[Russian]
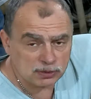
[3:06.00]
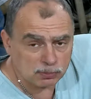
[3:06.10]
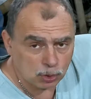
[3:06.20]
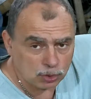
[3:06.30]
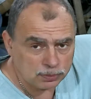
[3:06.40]

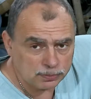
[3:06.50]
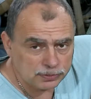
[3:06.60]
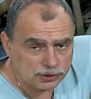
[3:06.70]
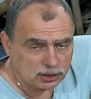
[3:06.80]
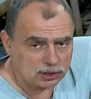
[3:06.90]
шаблон,
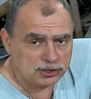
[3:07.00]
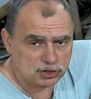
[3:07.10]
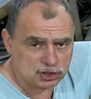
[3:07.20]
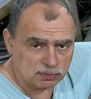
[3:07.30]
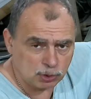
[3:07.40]
делаете
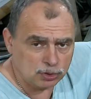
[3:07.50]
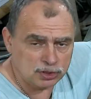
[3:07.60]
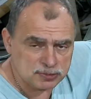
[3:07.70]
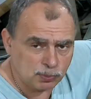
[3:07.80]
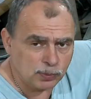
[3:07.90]
шаблон
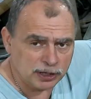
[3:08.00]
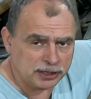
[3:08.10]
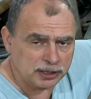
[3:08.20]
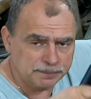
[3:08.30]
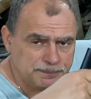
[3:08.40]
из
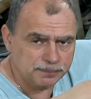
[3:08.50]
бумаги,